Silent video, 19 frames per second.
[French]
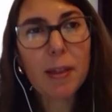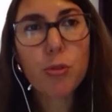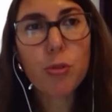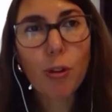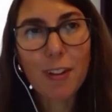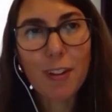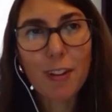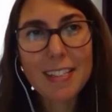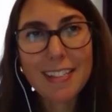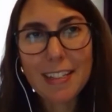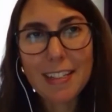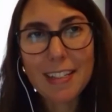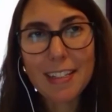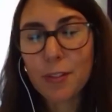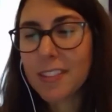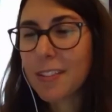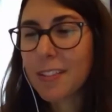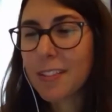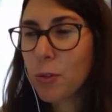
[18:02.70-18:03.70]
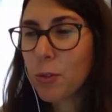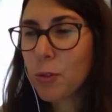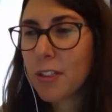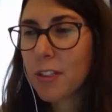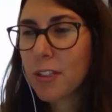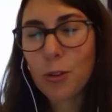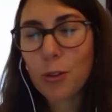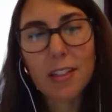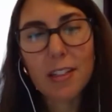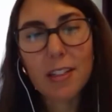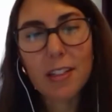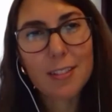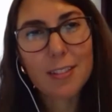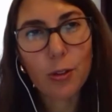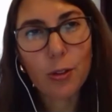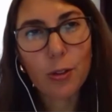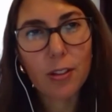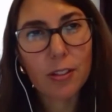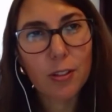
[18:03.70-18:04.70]
toujours facile effectivement d'être journaliste
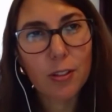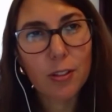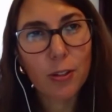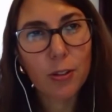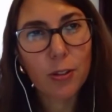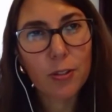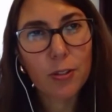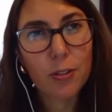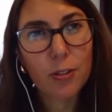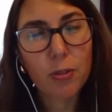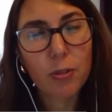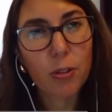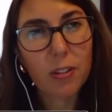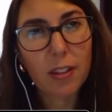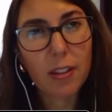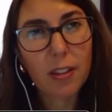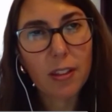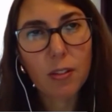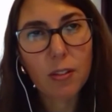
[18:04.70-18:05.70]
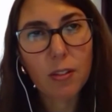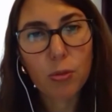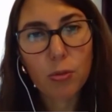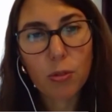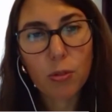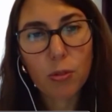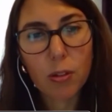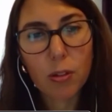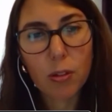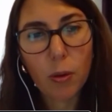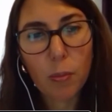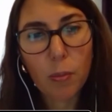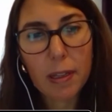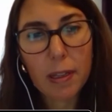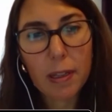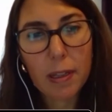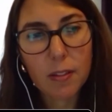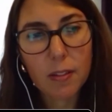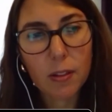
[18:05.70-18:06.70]
euh, sur ces questions euh,
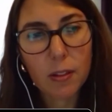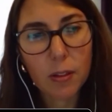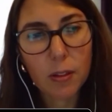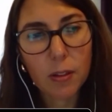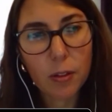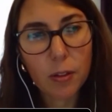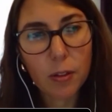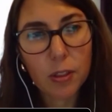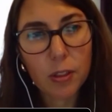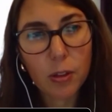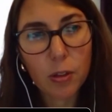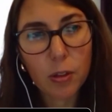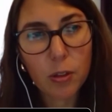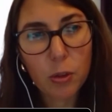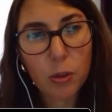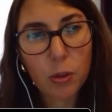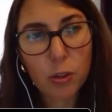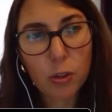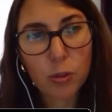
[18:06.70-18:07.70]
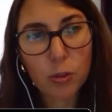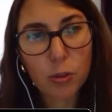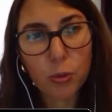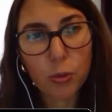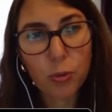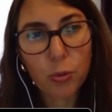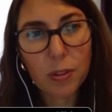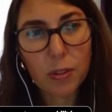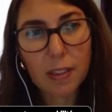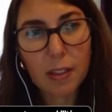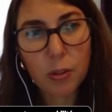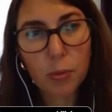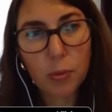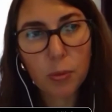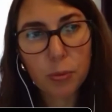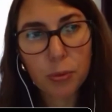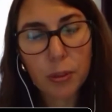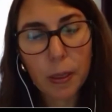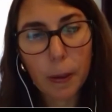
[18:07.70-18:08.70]
complexes euh, d'environnement quand on suit ça
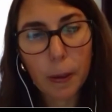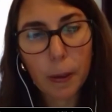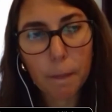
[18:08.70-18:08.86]
depuis,